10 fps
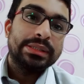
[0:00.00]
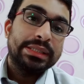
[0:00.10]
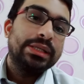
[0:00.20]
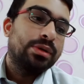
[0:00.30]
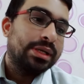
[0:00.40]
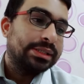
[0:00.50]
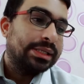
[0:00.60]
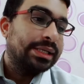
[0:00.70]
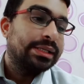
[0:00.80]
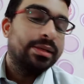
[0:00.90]
কি করা
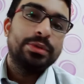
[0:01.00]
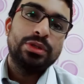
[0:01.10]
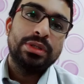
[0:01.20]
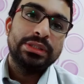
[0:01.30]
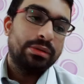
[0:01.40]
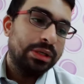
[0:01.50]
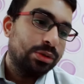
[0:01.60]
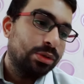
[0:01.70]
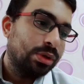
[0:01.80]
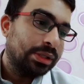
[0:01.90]
যায় এটার বিষয়ে যেন একটু
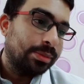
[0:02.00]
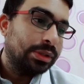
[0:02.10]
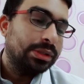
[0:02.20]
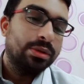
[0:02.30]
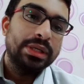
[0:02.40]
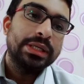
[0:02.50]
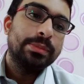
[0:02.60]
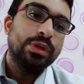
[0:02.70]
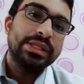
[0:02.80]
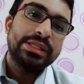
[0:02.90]
কথা বলি অনেকে
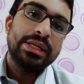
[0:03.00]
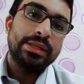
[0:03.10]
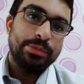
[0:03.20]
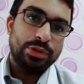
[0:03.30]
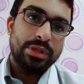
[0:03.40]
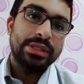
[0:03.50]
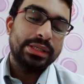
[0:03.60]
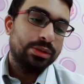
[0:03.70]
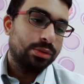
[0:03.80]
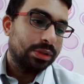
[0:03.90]
বলেছিলেন এই বিষয়টা নিয়ে
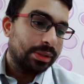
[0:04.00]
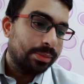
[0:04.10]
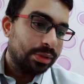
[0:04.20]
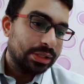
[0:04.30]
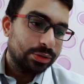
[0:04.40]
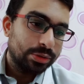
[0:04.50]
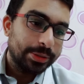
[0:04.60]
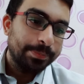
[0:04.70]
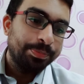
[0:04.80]
একটু কথা বলার জন্যে